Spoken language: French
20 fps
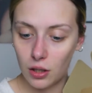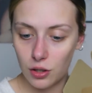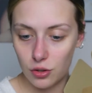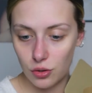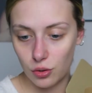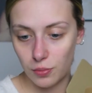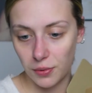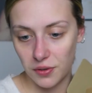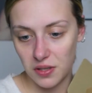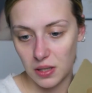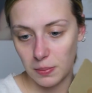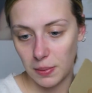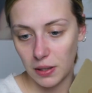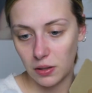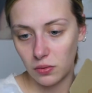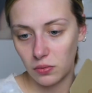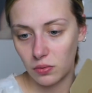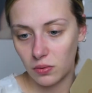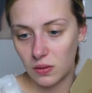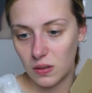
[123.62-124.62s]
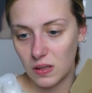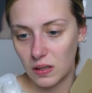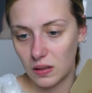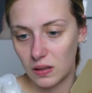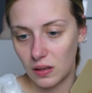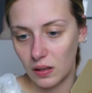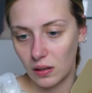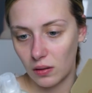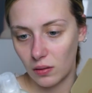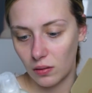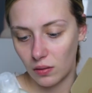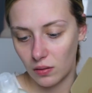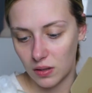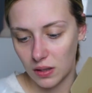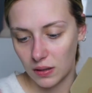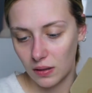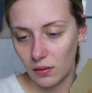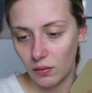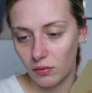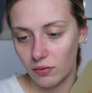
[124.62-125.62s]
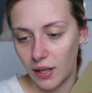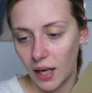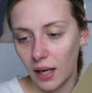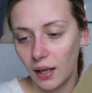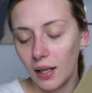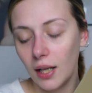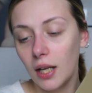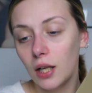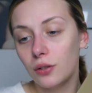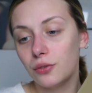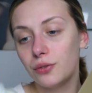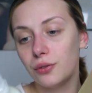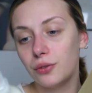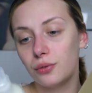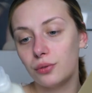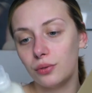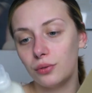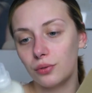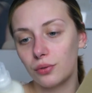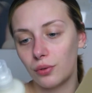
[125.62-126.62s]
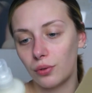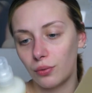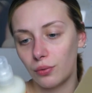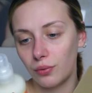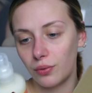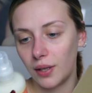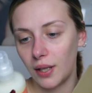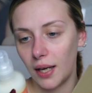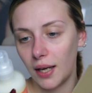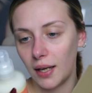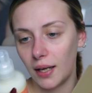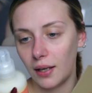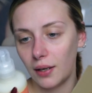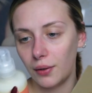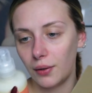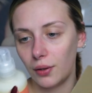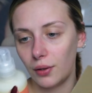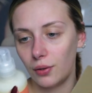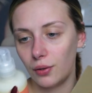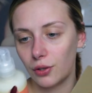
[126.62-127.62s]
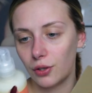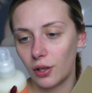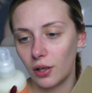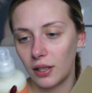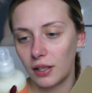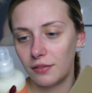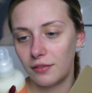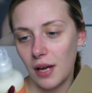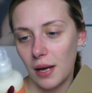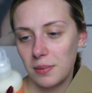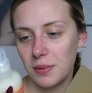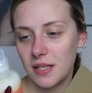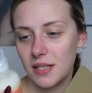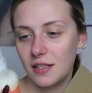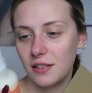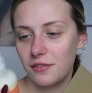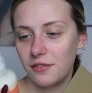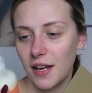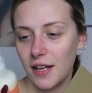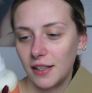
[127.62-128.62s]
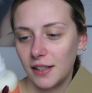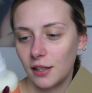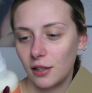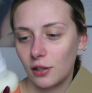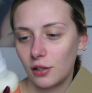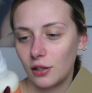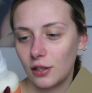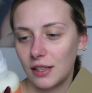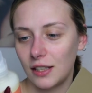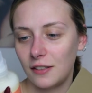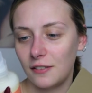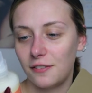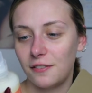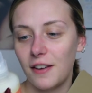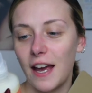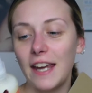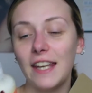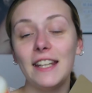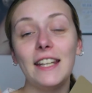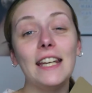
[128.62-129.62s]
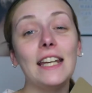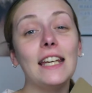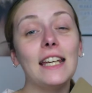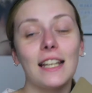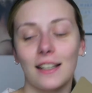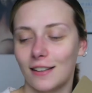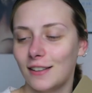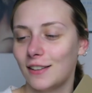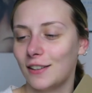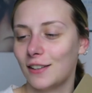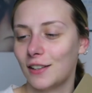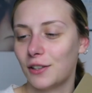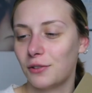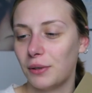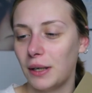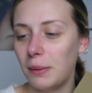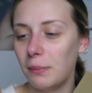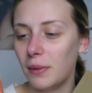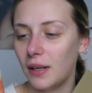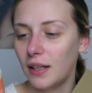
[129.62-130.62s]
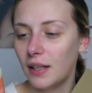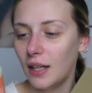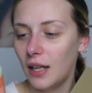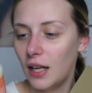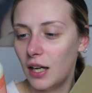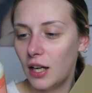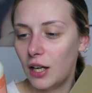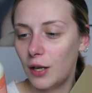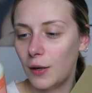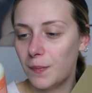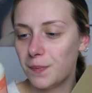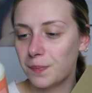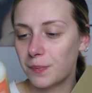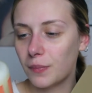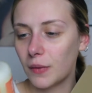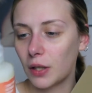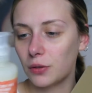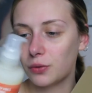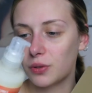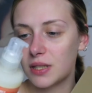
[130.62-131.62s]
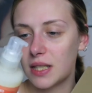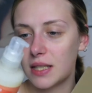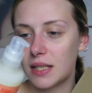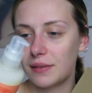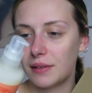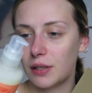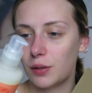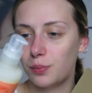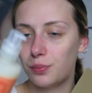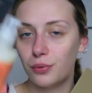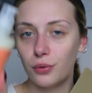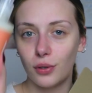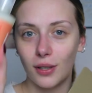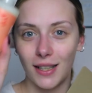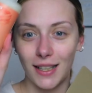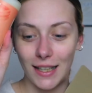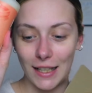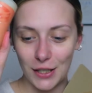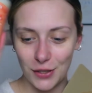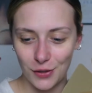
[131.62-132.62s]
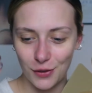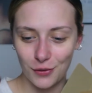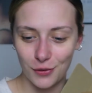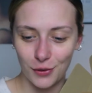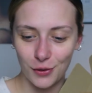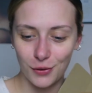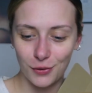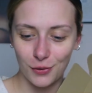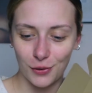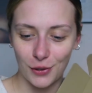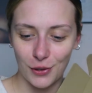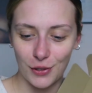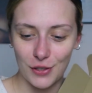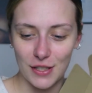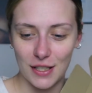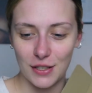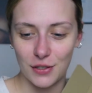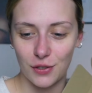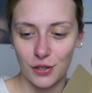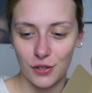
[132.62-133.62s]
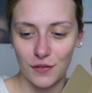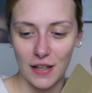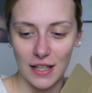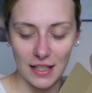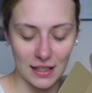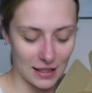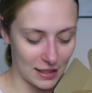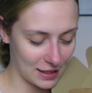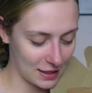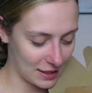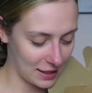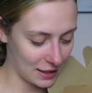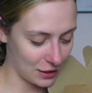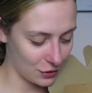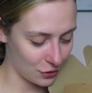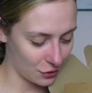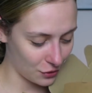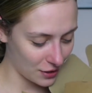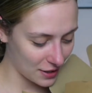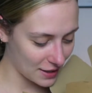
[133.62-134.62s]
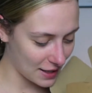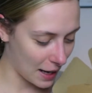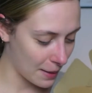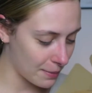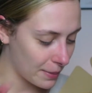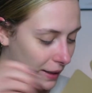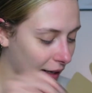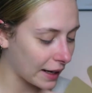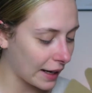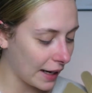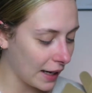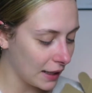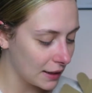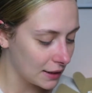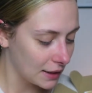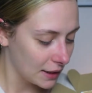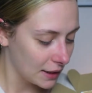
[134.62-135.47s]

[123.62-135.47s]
Je ne pensais pas du tout que c'était euh, c'était en vert. Du coup, donc on a euh, le Curly Vibes Defining euh, Cream. donc ça, ça va être pour les cheveux. Donc c'est ce que je vais aller tester juste après.